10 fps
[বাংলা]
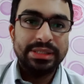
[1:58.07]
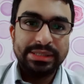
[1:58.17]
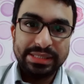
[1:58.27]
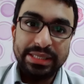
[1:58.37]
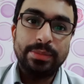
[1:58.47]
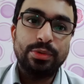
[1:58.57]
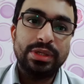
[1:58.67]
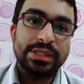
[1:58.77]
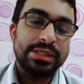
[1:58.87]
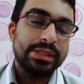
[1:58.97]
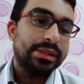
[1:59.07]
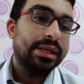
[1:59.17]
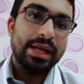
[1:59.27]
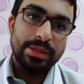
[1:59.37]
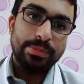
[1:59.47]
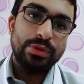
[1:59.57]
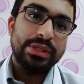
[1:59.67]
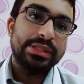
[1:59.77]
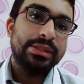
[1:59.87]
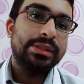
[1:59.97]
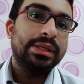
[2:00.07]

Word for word: স্কিনে পড়েছে গালে পড়েছে